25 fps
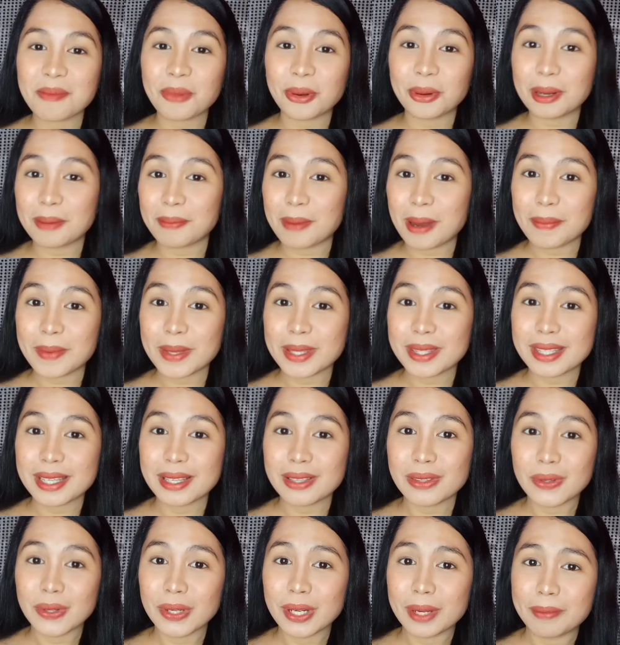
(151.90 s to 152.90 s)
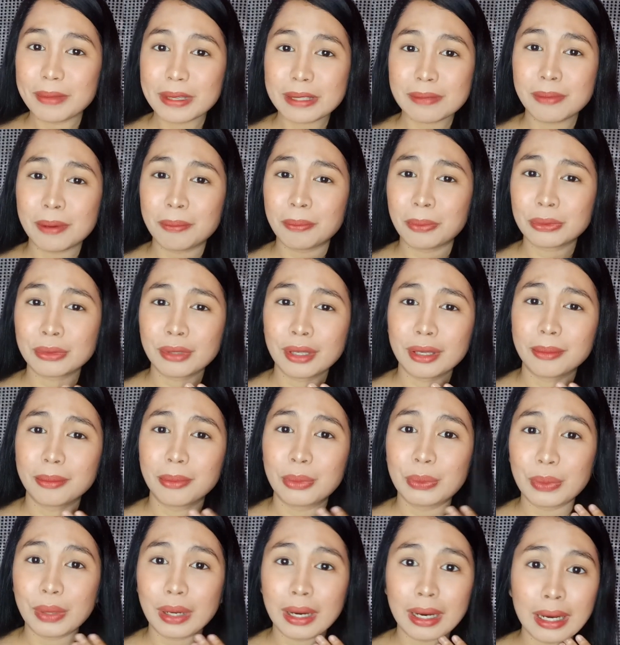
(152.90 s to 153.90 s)
alam kong napapansin nyo na mas maputi
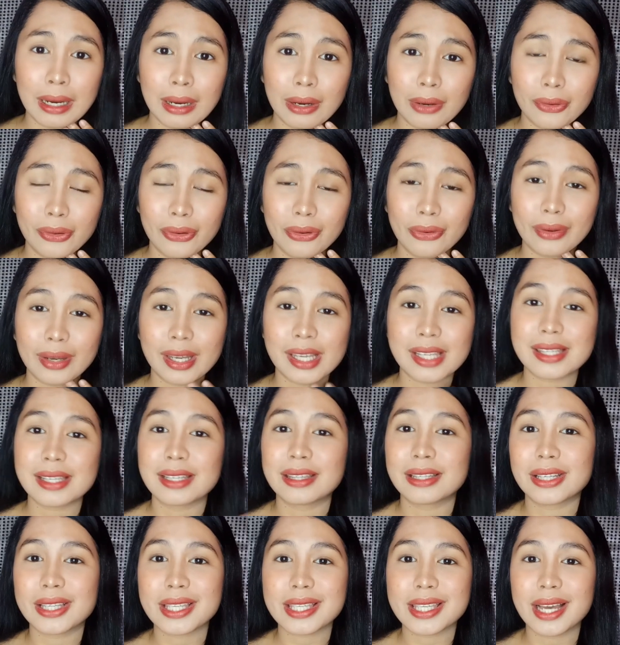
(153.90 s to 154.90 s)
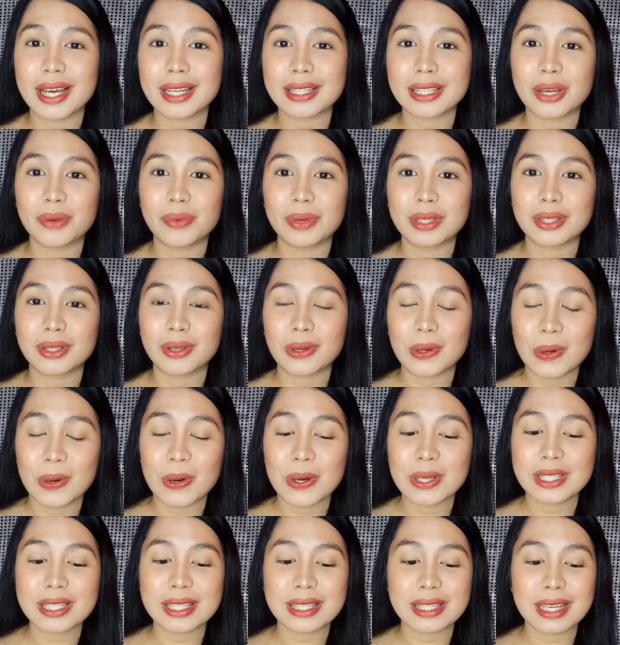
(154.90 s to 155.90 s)
yung mukha ko kaysa dito sa katawan
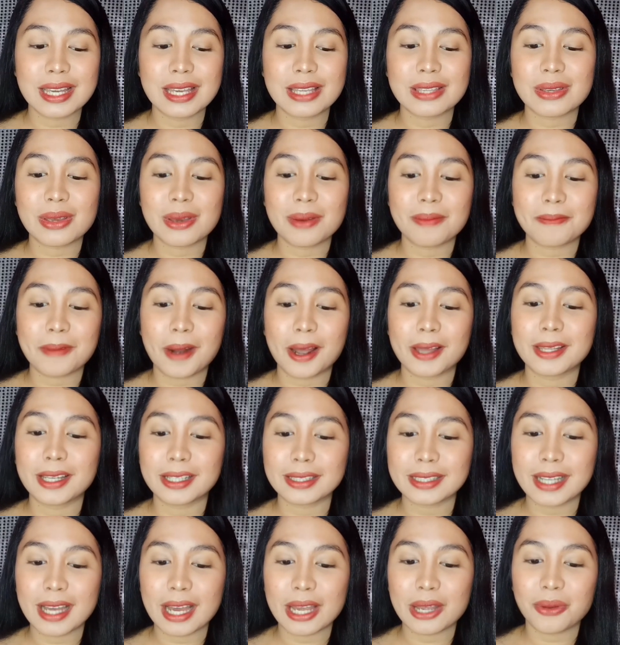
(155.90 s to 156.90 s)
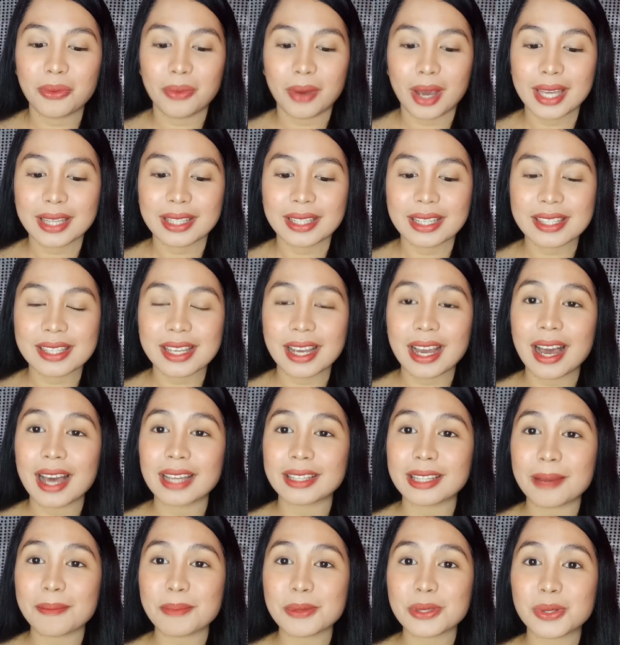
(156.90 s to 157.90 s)
ko. Sisihin nyo yung product ni iWhite kasi
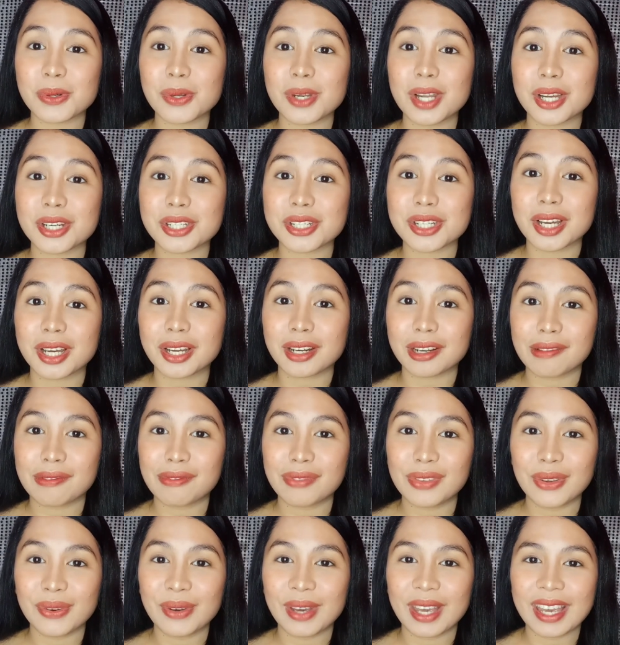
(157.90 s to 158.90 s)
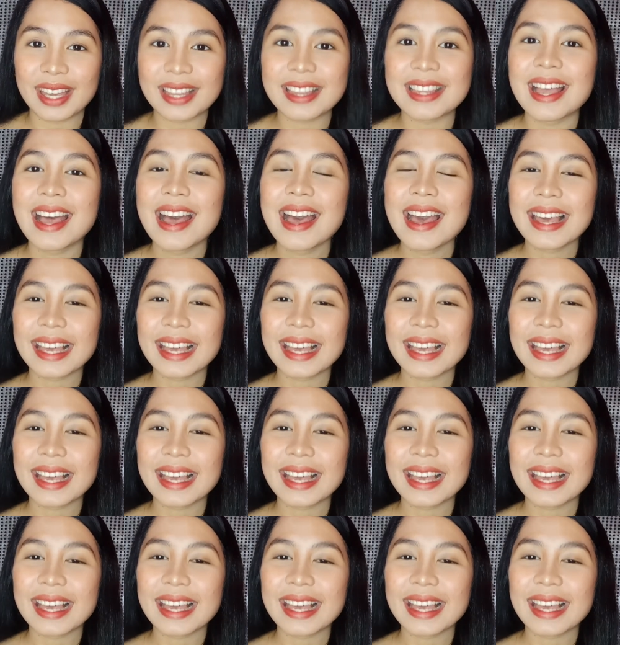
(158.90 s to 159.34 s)
kakatapos ko lang siyang reviewin.